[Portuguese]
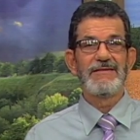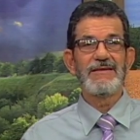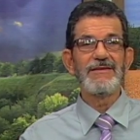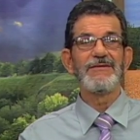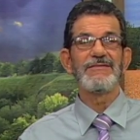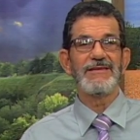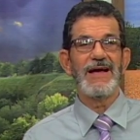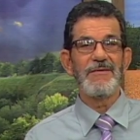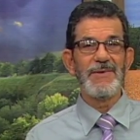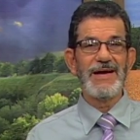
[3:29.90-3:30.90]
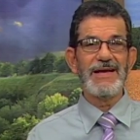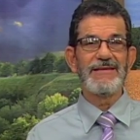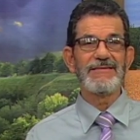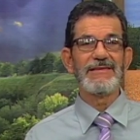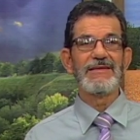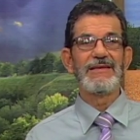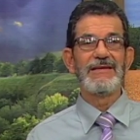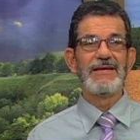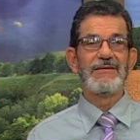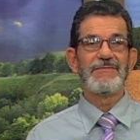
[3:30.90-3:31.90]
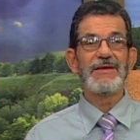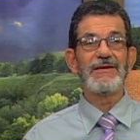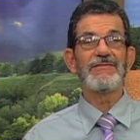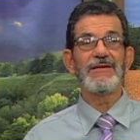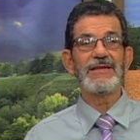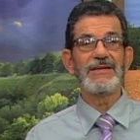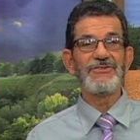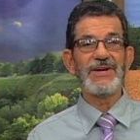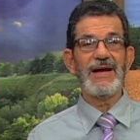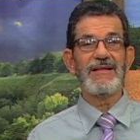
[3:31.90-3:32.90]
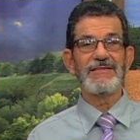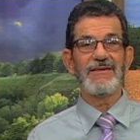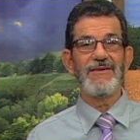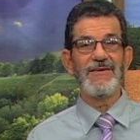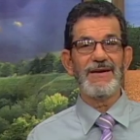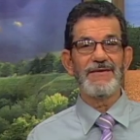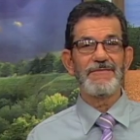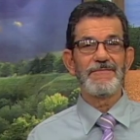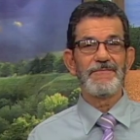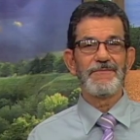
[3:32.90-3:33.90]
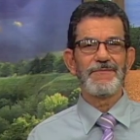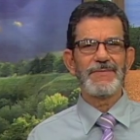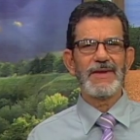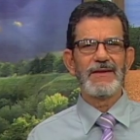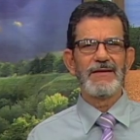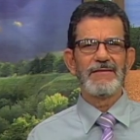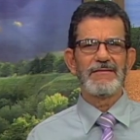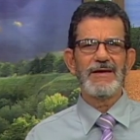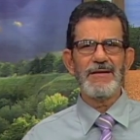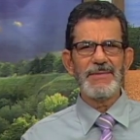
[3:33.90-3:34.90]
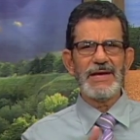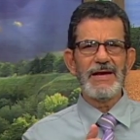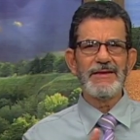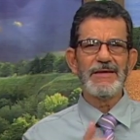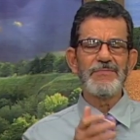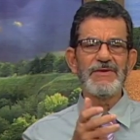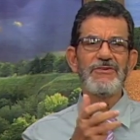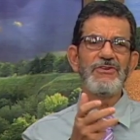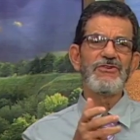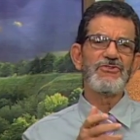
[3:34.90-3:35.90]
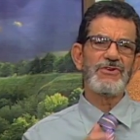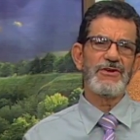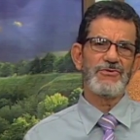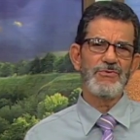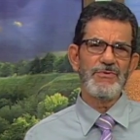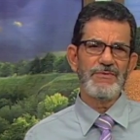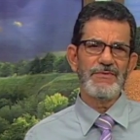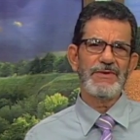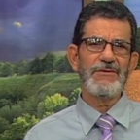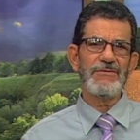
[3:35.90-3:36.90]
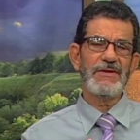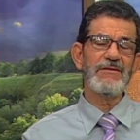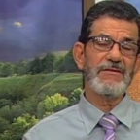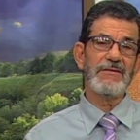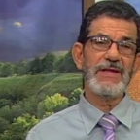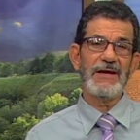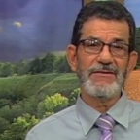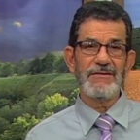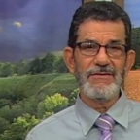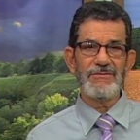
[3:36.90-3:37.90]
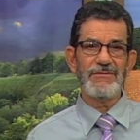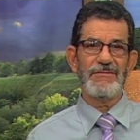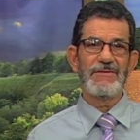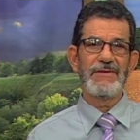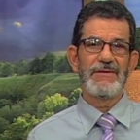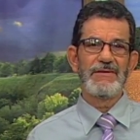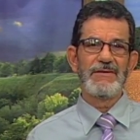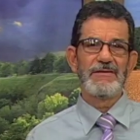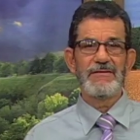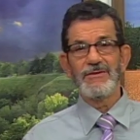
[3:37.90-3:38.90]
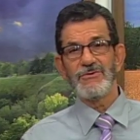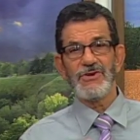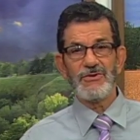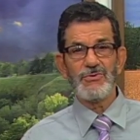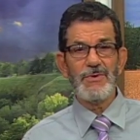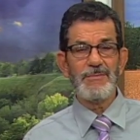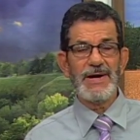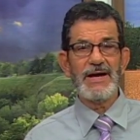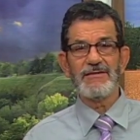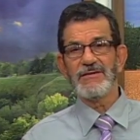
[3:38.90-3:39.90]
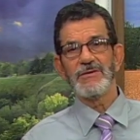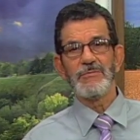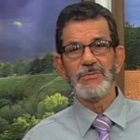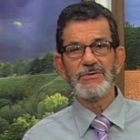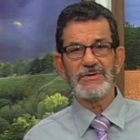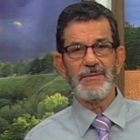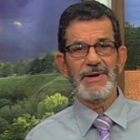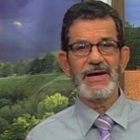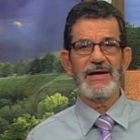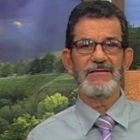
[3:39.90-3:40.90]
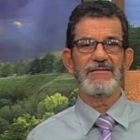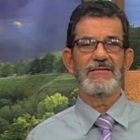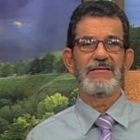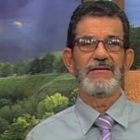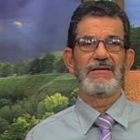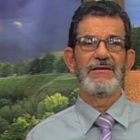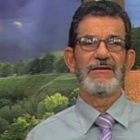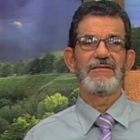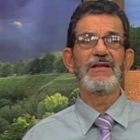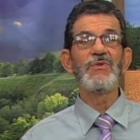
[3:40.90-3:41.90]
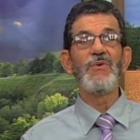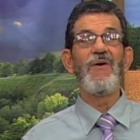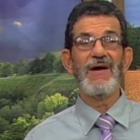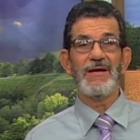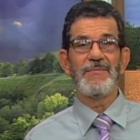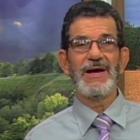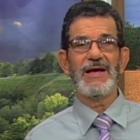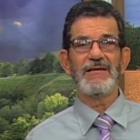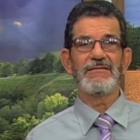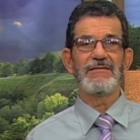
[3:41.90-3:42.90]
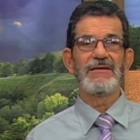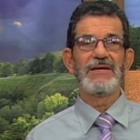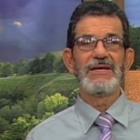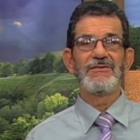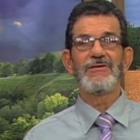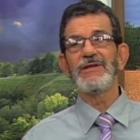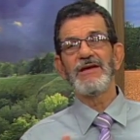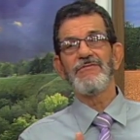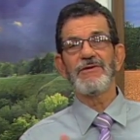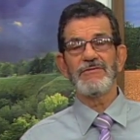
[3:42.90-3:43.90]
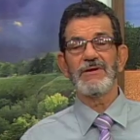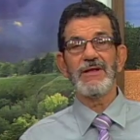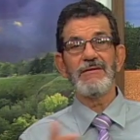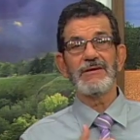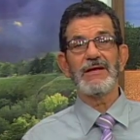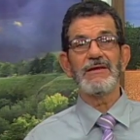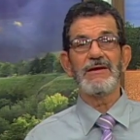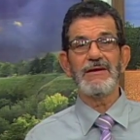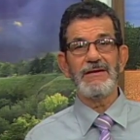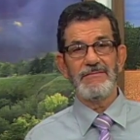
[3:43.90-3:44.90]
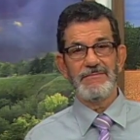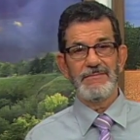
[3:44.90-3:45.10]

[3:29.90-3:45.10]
Você não sai mais, fica só dentro de casa agora. Sabe, aquele tempo que você tinha de jejum, Deus tem saudade disso. Você não jejua mais, você não busca mais, você não ora mais. Seu devocional, cadê é ele?